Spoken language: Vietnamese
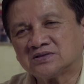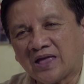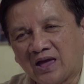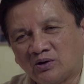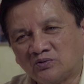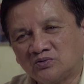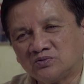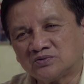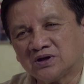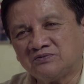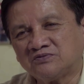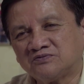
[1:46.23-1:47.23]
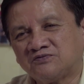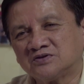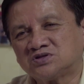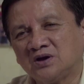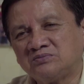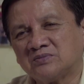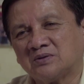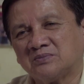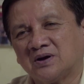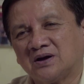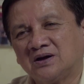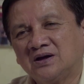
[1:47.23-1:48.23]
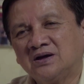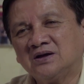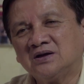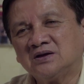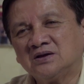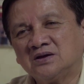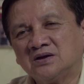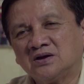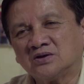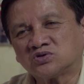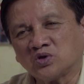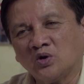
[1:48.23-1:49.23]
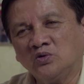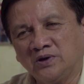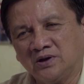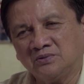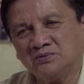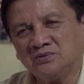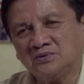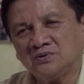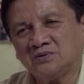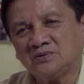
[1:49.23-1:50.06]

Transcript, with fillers: theo cái phương thức mà mà cho hữu hiệu